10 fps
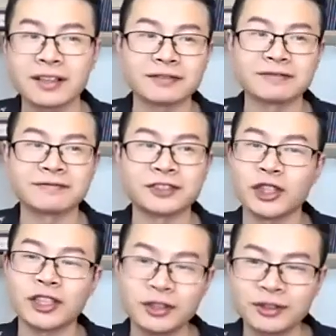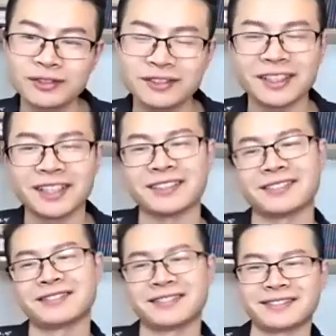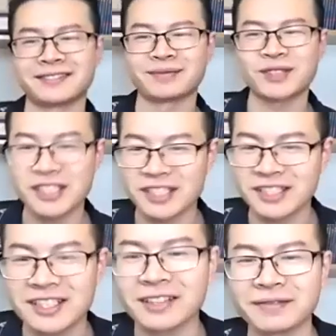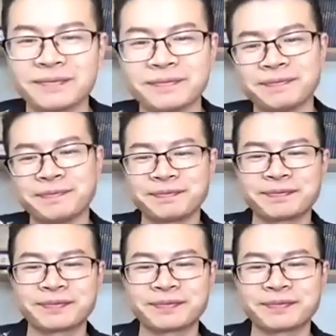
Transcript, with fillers: 嗯，gentle，嗯，形象，嗯，